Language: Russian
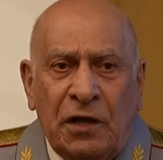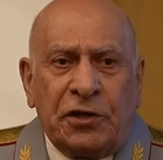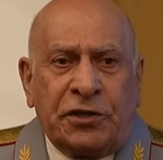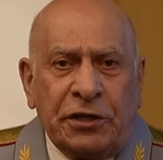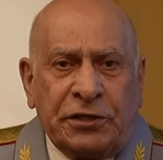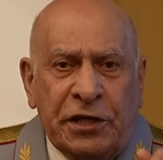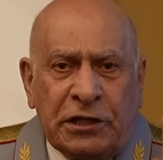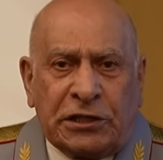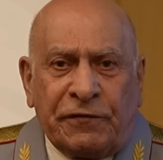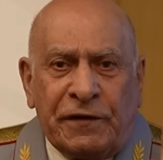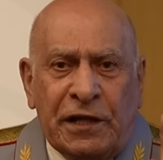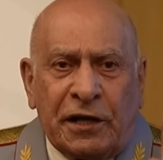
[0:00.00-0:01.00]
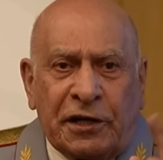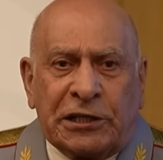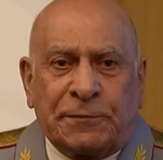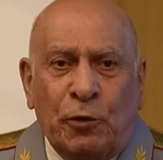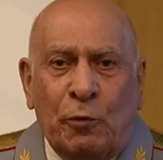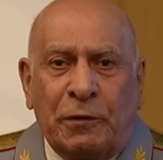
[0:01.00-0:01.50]
Единственная
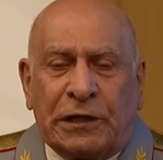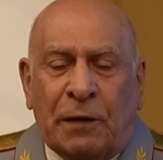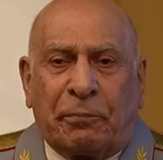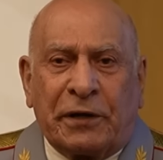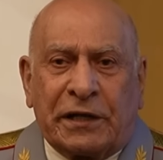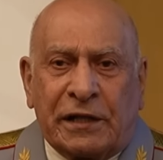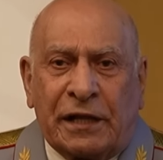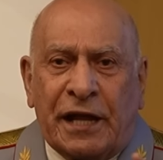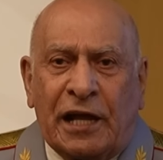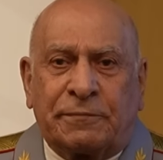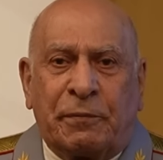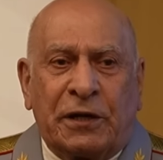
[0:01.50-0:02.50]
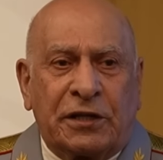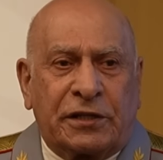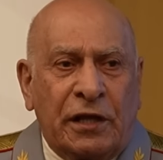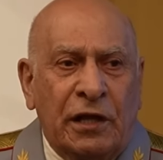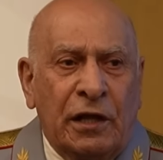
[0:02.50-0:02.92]
республика, преклоняясь перед